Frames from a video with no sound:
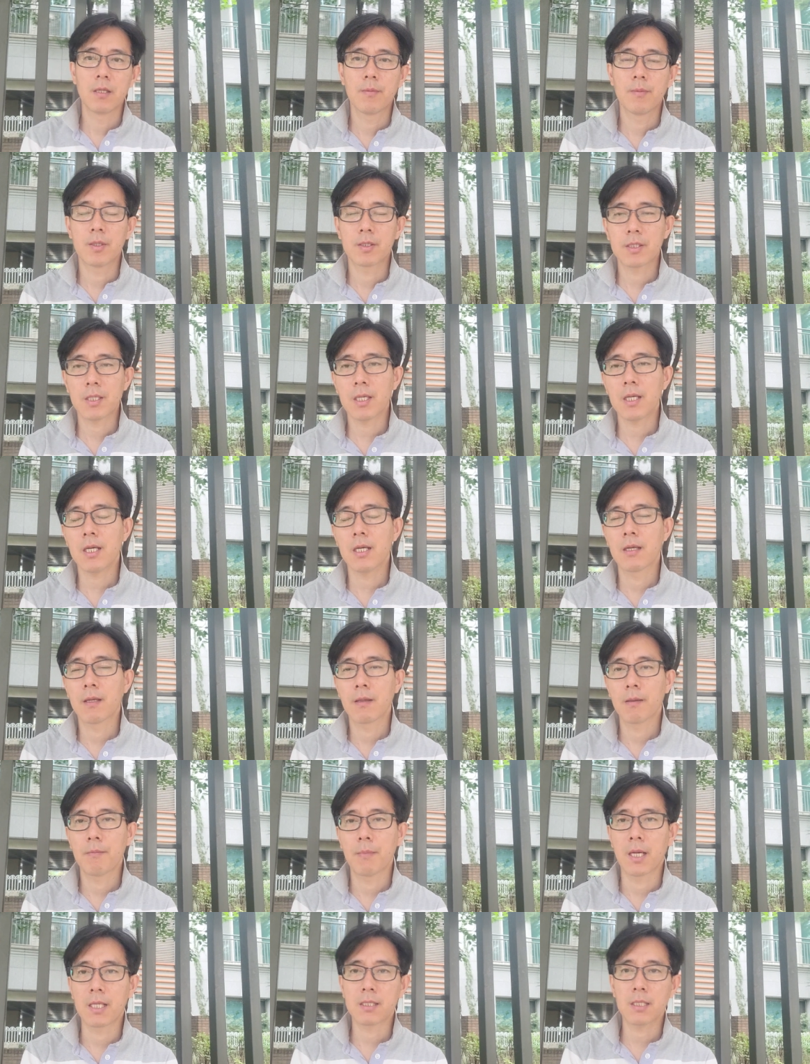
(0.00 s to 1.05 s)
뭐 착각,
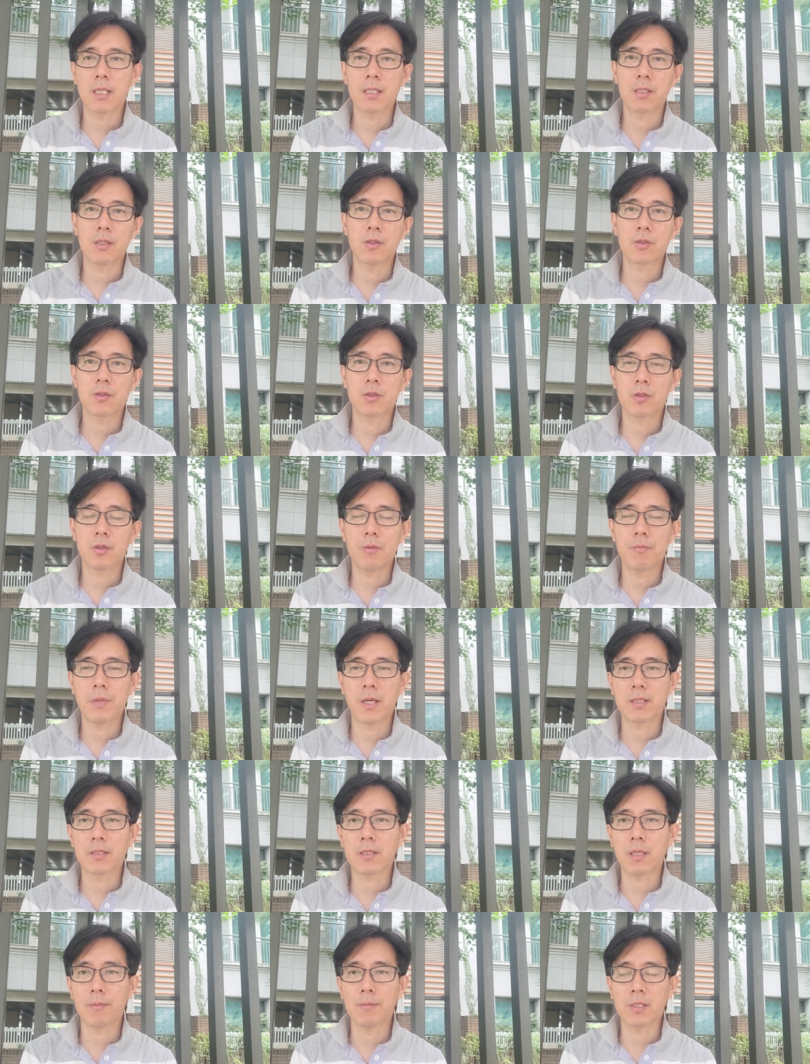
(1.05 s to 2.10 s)
망상 이런 것들도
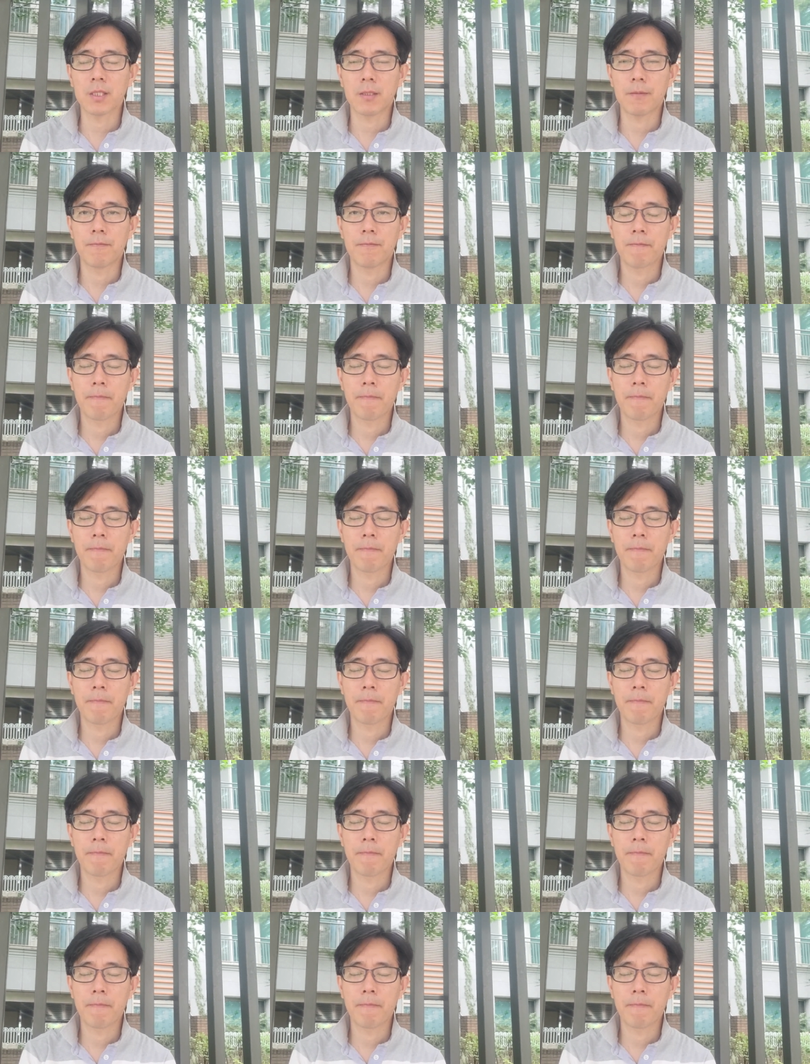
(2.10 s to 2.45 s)
빠져 삽니다.